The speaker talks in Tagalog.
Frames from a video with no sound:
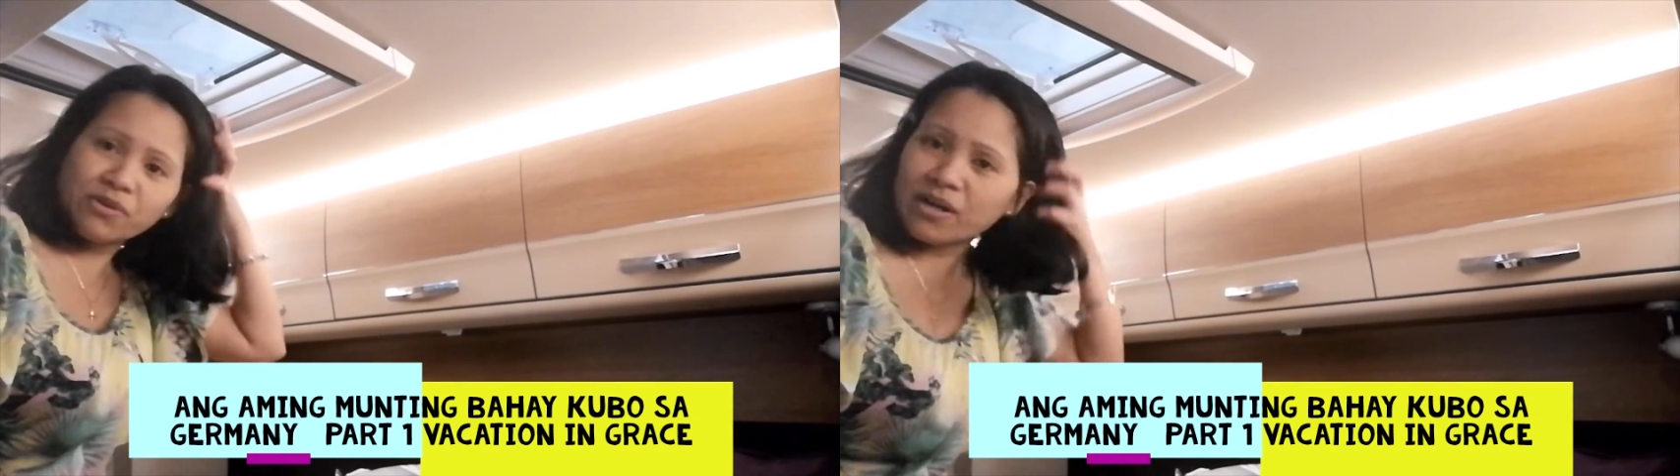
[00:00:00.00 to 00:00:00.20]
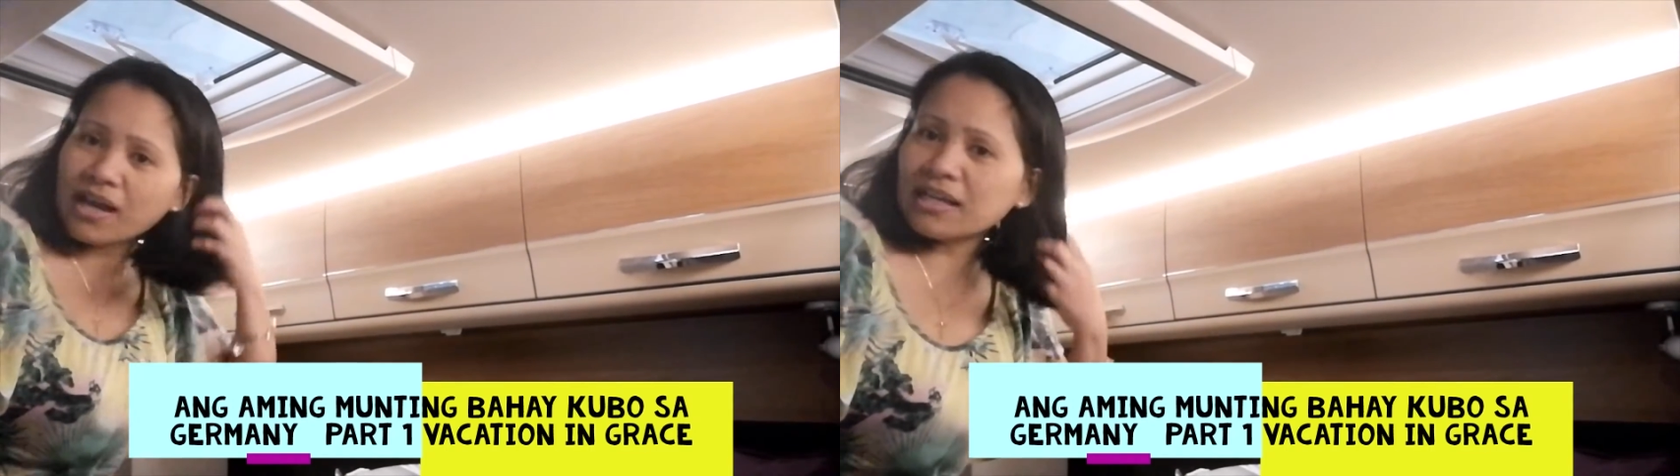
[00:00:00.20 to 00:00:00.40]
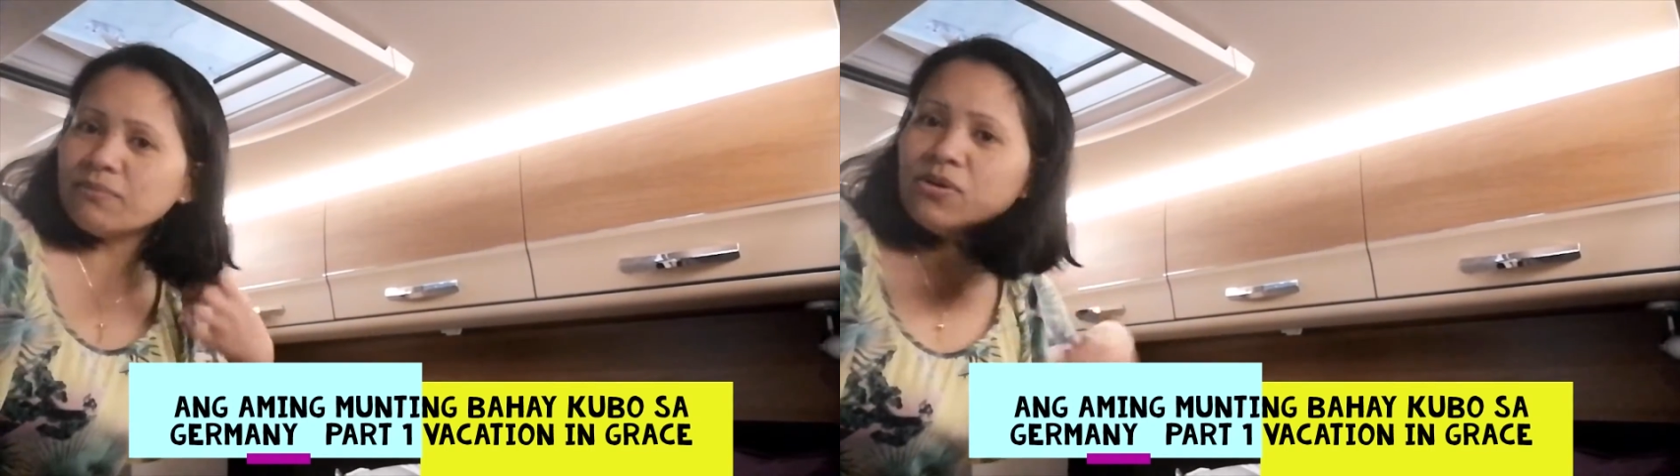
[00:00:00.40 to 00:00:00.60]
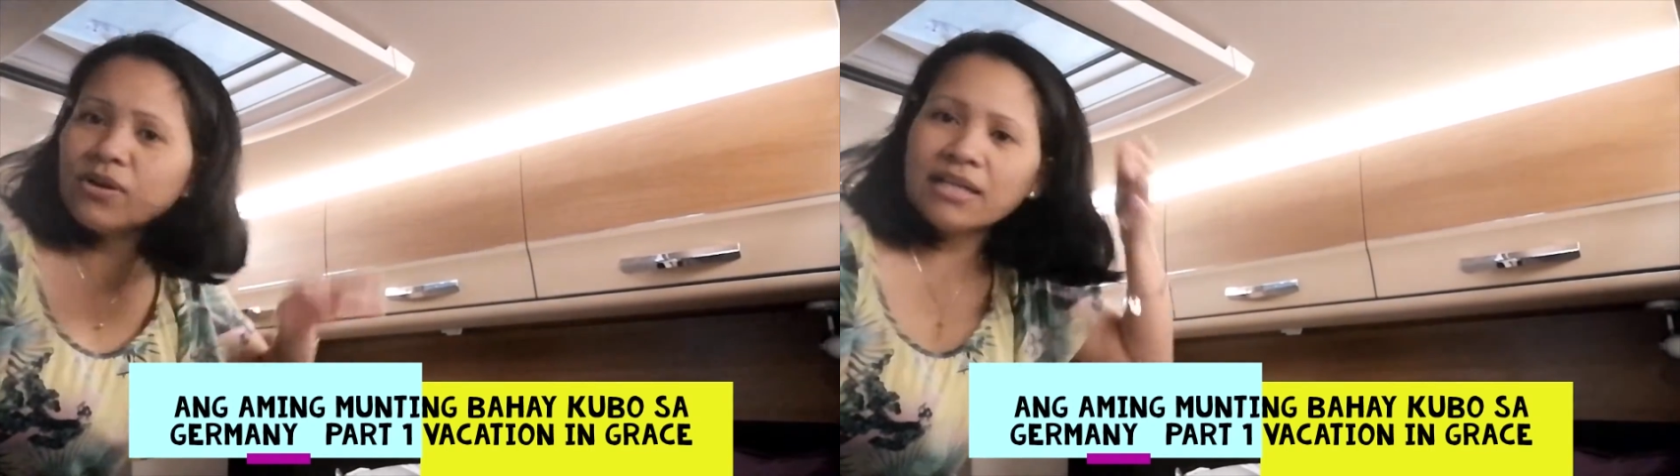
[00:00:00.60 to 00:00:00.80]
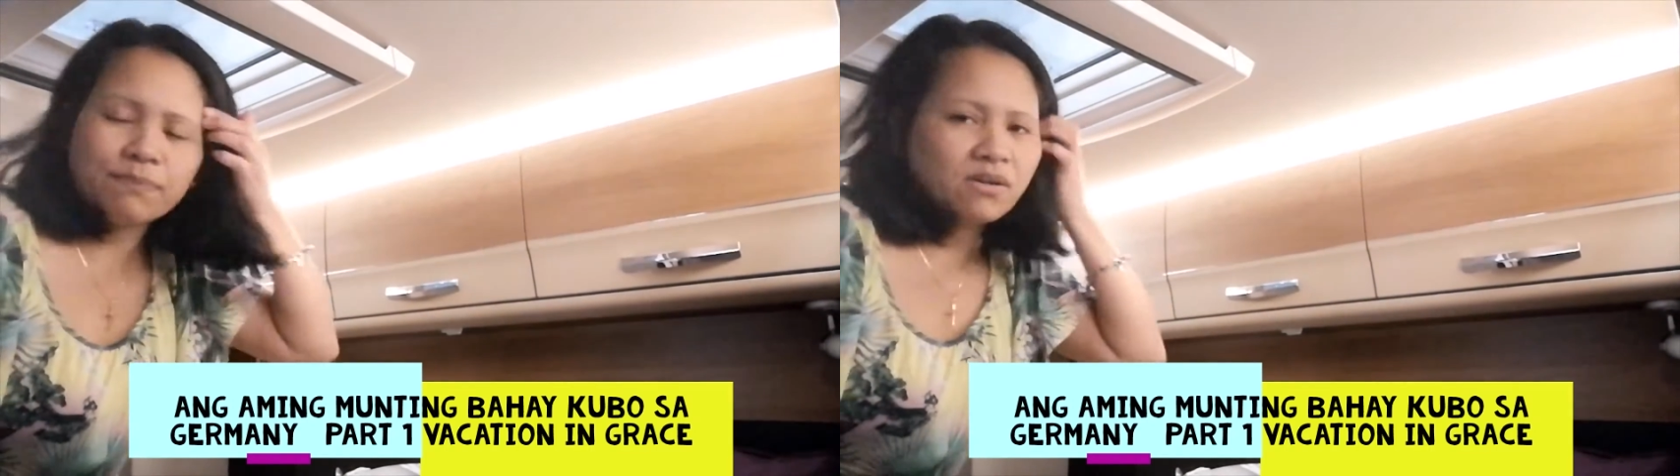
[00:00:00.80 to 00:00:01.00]
No, ang aking
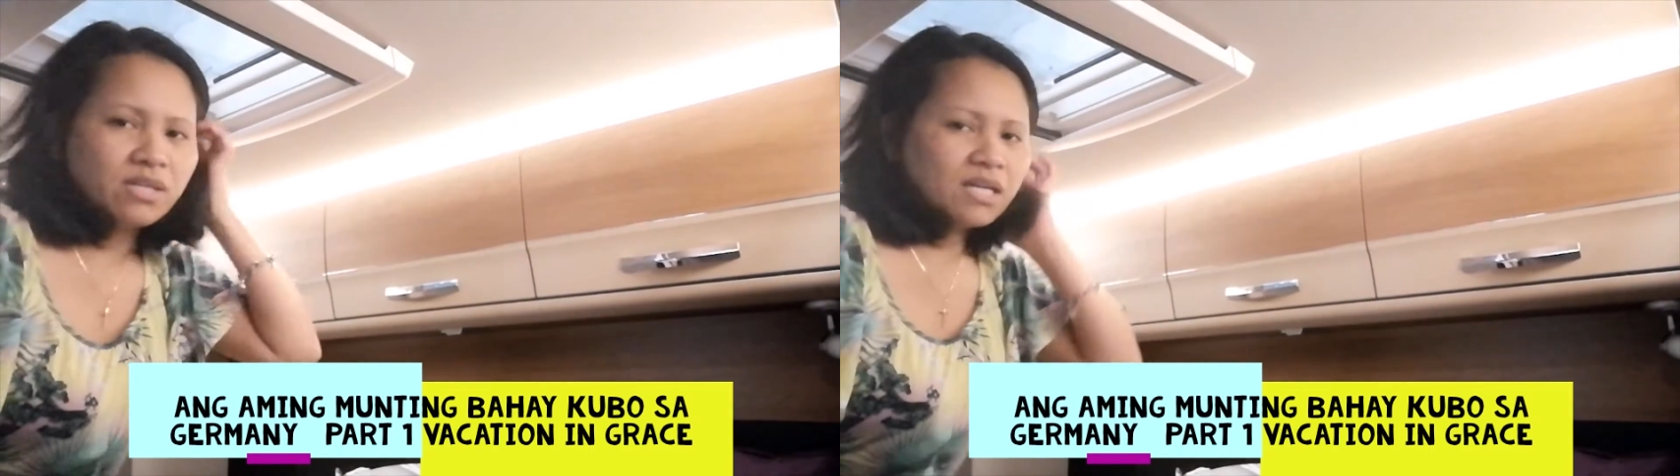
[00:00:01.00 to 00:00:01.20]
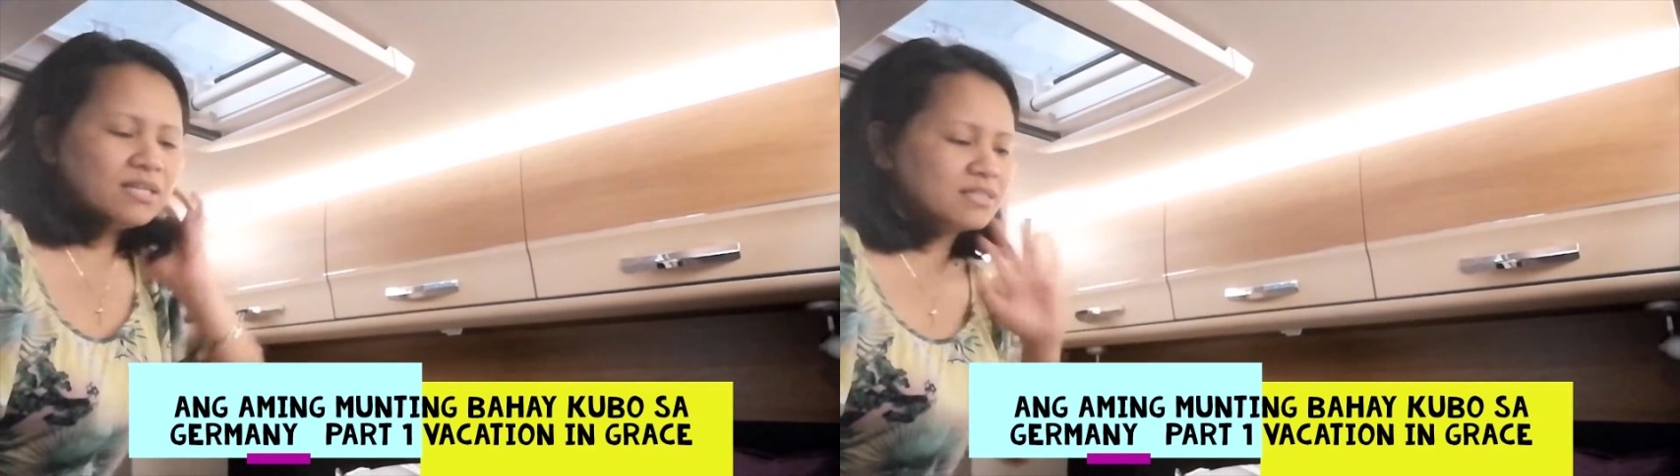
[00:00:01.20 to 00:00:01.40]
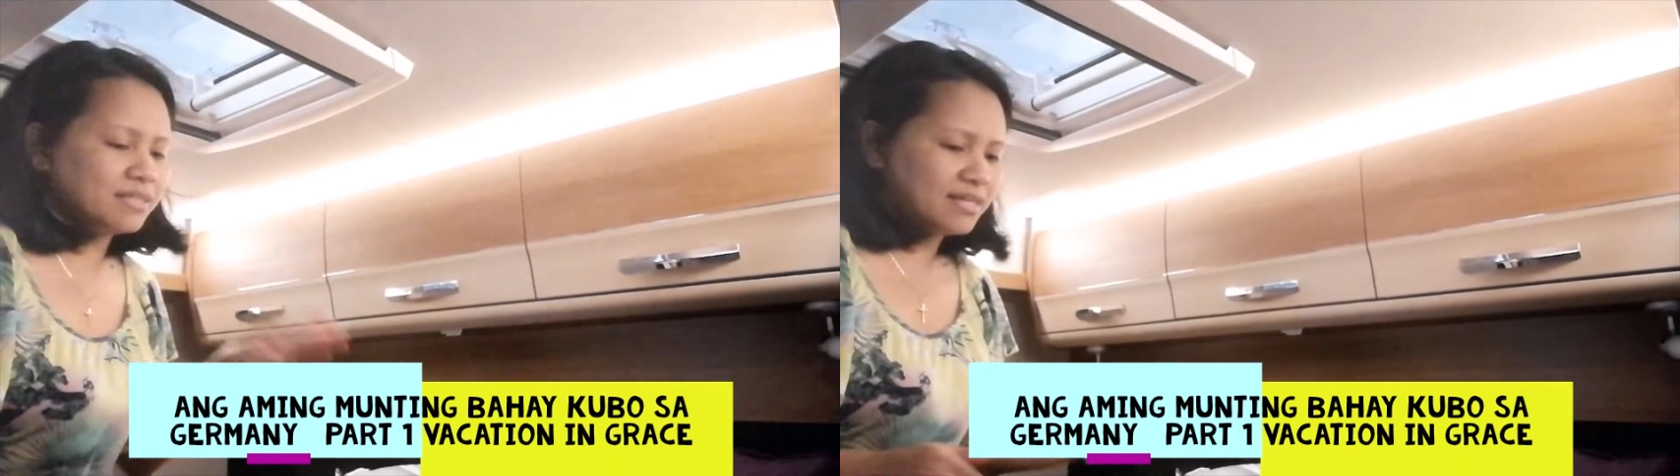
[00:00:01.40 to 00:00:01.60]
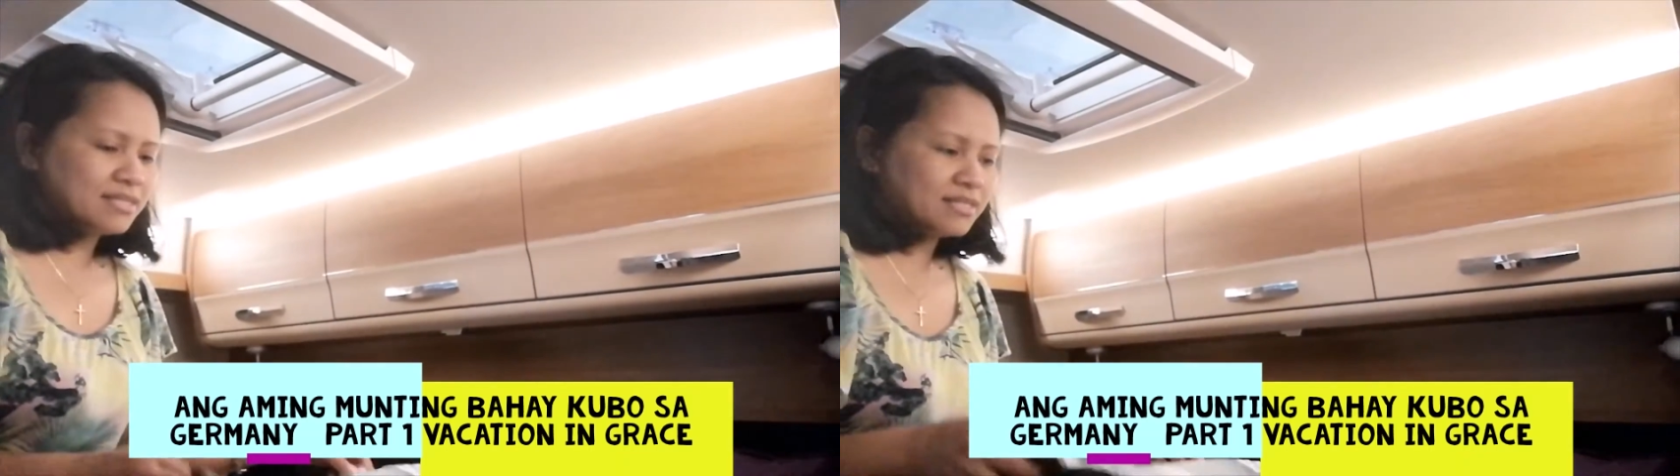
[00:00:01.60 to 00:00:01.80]
buhok, hindi pa ako nakaayos guys.